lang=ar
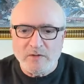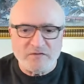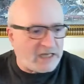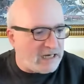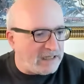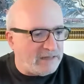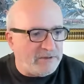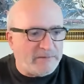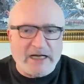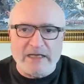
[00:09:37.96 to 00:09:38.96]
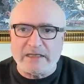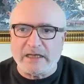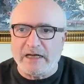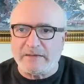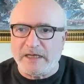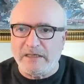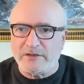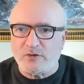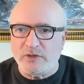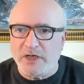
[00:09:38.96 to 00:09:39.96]
افترقنا بمرحله الحرب على
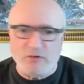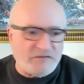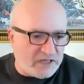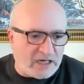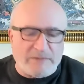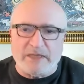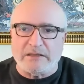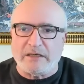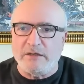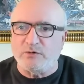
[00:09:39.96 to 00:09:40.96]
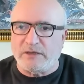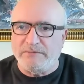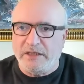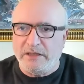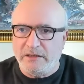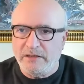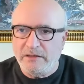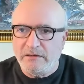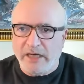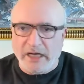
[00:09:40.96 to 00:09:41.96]
سوريا وافتراء منطقي وطبيعي
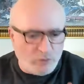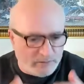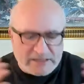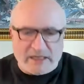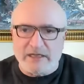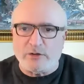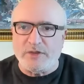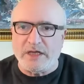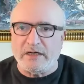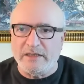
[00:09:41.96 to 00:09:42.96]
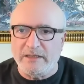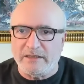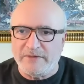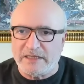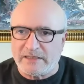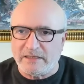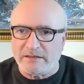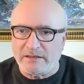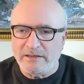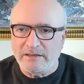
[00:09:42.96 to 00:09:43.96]
لانه مساله تثير
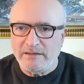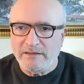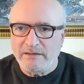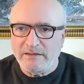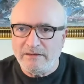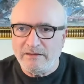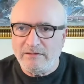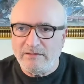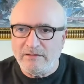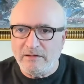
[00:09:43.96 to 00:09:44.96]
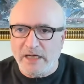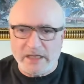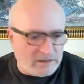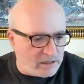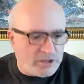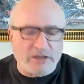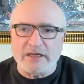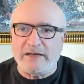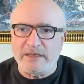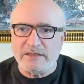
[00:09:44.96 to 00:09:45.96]
الالتباسات لكن
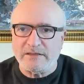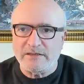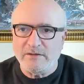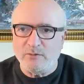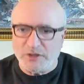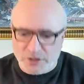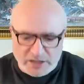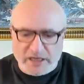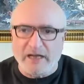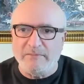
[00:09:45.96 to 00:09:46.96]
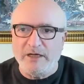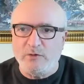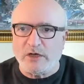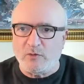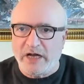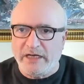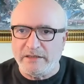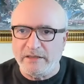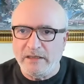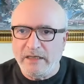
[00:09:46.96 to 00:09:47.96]
رجعت حماس ورجعنا على محور واحد